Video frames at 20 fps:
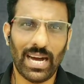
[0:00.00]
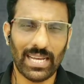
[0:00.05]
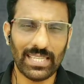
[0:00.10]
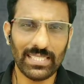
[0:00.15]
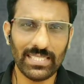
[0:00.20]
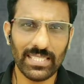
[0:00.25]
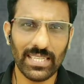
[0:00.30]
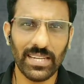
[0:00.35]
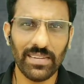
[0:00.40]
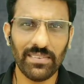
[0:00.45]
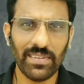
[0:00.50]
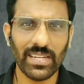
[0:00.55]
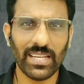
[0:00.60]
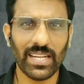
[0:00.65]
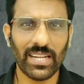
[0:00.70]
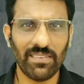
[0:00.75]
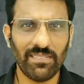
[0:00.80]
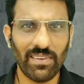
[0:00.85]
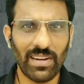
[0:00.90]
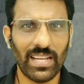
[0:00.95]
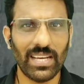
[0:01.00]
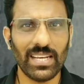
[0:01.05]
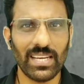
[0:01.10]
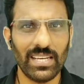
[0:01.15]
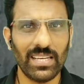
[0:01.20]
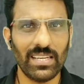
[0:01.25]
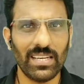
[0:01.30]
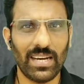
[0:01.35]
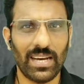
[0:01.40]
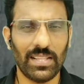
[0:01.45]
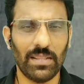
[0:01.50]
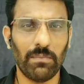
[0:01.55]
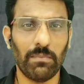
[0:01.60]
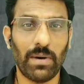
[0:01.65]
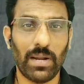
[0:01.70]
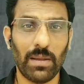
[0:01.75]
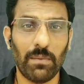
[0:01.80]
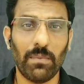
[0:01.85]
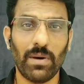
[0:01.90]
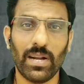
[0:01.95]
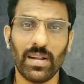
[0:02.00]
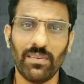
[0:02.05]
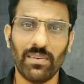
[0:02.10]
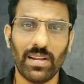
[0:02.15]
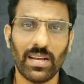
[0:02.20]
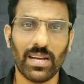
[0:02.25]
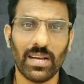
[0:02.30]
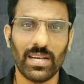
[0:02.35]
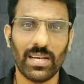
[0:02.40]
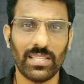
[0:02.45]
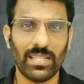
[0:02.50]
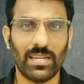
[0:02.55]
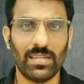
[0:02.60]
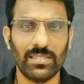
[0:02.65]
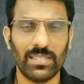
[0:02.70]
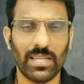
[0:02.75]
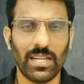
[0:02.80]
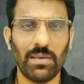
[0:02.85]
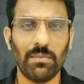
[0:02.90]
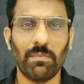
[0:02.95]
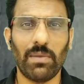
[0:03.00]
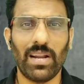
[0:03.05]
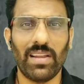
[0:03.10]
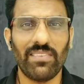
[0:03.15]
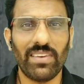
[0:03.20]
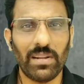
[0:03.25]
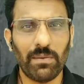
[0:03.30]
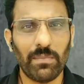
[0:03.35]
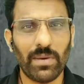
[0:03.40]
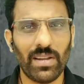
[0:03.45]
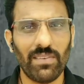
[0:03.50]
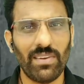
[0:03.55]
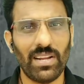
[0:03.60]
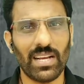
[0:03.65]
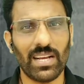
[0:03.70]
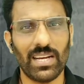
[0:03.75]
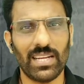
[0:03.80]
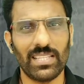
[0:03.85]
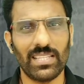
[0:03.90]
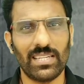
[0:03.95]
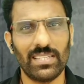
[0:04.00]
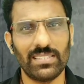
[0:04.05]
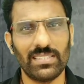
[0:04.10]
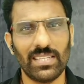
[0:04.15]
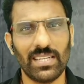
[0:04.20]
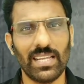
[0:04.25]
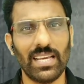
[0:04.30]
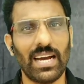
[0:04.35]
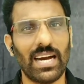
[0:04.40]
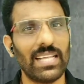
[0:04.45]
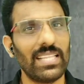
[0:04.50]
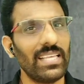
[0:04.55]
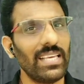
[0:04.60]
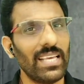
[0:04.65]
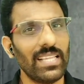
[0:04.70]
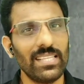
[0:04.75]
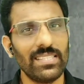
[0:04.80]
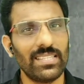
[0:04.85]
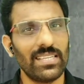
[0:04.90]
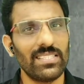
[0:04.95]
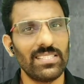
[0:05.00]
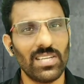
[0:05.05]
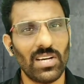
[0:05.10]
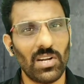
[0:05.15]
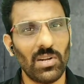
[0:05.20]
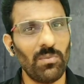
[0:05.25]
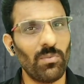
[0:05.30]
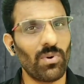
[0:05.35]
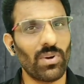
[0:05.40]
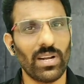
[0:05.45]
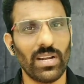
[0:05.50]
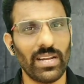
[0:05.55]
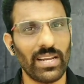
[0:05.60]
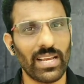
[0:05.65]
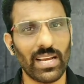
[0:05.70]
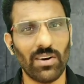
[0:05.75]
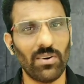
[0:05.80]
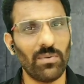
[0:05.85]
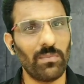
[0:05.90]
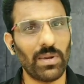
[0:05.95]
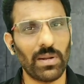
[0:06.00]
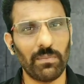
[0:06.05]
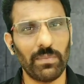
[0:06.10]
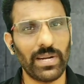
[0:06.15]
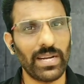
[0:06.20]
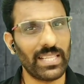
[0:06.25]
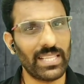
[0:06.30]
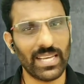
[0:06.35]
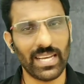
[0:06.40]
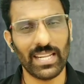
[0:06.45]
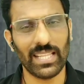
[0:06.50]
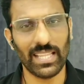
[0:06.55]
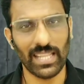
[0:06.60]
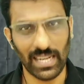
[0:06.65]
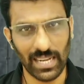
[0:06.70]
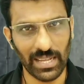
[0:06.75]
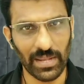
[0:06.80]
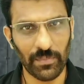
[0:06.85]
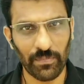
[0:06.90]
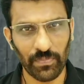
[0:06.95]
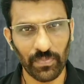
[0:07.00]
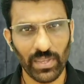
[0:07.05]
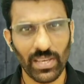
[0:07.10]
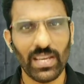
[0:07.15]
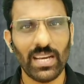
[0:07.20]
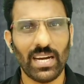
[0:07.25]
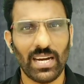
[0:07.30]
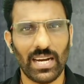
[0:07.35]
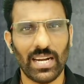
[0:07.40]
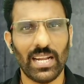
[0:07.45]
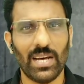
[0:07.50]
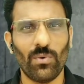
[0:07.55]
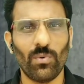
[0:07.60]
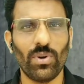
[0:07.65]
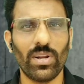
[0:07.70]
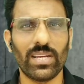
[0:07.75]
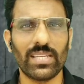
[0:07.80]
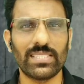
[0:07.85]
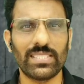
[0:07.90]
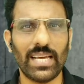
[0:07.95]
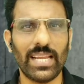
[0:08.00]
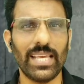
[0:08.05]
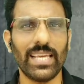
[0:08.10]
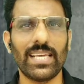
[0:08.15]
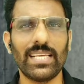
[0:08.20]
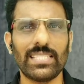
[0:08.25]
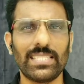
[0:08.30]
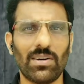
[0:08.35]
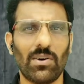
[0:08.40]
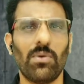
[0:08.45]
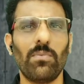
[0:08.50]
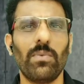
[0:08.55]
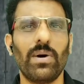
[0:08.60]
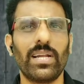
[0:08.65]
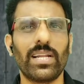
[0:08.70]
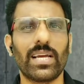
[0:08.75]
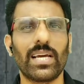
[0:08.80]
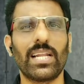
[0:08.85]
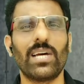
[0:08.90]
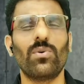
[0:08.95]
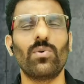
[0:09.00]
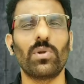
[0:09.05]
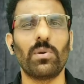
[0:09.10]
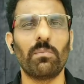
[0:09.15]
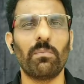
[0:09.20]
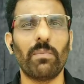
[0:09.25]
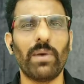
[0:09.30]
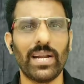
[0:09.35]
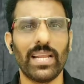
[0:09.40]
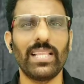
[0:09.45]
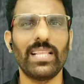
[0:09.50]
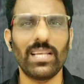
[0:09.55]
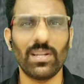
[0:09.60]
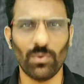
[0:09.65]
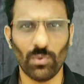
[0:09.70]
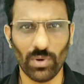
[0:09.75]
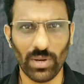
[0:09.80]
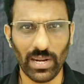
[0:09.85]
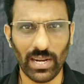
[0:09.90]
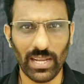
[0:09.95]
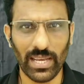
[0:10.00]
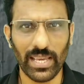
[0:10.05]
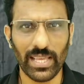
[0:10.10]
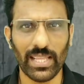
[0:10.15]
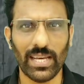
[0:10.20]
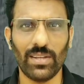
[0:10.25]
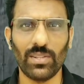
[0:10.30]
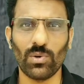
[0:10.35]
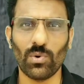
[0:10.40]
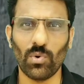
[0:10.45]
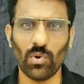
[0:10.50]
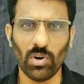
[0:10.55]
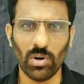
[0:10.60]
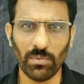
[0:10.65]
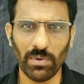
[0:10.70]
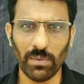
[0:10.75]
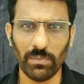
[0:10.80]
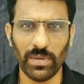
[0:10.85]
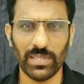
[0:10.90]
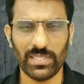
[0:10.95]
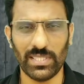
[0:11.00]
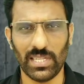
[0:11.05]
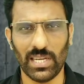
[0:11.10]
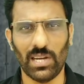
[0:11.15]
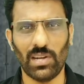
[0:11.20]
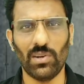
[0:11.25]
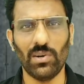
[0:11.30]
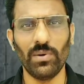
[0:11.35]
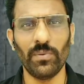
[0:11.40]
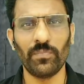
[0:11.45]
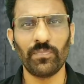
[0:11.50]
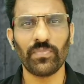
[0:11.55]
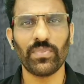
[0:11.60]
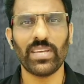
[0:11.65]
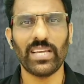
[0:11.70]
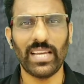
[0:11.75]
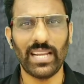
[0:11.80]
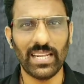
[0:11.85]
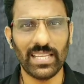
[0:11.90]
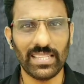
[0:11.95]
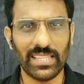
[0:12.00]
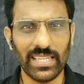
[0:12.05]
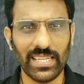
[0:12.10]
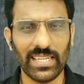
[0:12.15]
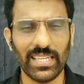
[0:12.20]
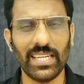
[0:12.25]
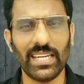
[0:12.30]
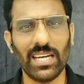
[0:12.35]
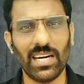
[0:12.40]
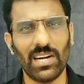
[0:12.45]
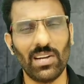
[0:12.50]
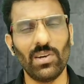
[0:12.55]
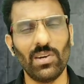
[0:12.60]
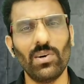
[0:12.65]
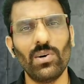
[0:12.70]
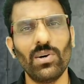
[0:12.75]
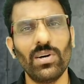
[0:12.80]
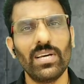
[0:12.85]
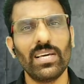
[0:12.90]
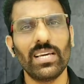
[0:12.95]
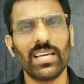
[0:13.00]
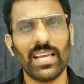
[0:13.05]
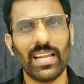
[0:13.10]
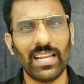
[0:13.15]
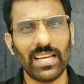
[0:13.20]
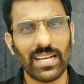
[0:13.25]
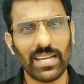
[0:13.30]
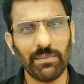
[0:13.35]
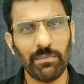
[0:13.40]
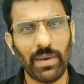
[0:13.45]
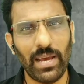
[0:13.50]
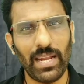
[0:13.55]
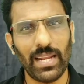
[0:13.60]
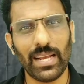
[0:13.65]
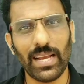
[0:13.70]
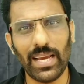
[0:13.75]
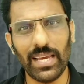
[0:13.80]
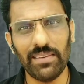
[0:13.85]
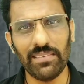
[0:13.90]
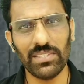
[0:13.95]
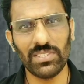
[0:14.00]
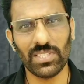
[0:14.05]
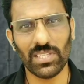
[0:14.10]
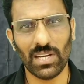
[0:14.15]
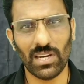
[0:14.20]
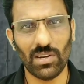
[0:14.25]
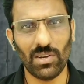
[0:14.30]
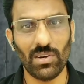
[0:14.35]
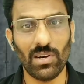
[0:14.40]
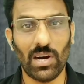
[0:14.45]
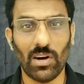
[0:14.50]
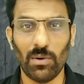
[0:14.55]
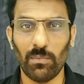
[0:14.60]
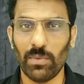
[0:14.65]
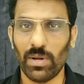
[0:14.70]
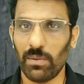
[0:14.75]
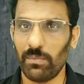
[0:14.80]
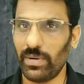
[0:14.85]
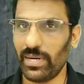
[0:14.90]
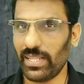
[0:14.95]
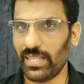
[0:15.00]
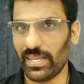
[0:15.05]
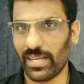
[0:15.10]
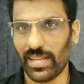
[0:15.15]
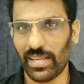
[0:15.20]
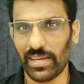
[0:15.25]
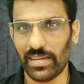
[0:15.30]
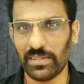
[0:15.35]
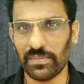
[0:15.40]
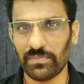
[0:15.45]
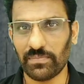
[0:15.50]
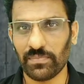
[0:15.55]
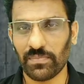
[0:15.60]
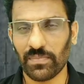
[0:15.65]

அஞ்சறிவு இருக்கிற விலங்கு அது பலமான விலங்காக இருந்தாலும் சரி பலவீனமான விலங்காக இருந்தாலும் சரி அது எது செஞ்சாலும் உங்களை நீங்கள் அவமானமாக எடுத்துக்கிறது இல்லை ஆனால் உங்களுக்கு சரிக்கு சமமாக இருக்கிற ஒரு மனிதர் உங்களை ஏதாவது கோபமாக பேசிட்டாலோ இல்லை திட்டாலோ வச்சுட்டாலோ இல்லை மேலே கை வச்சிட்டாலோ அவமானமாக எடுத்துக்கிறீங்க